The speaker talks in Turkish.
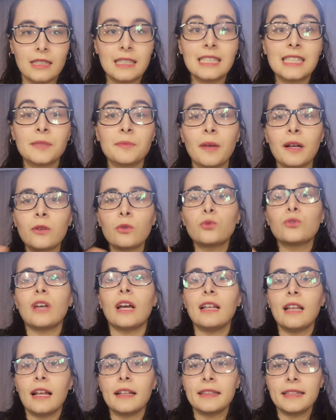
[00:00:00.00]
kısmen
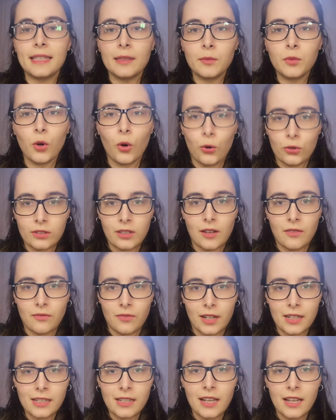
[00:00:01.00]
güzellendiği bir
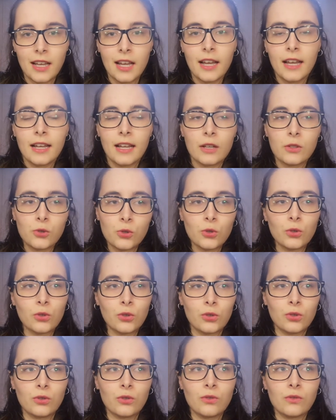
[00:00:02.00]
ortam var. E
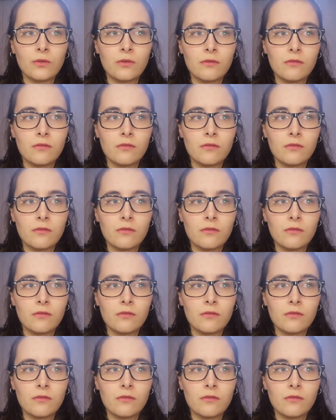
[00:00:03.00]
çünkü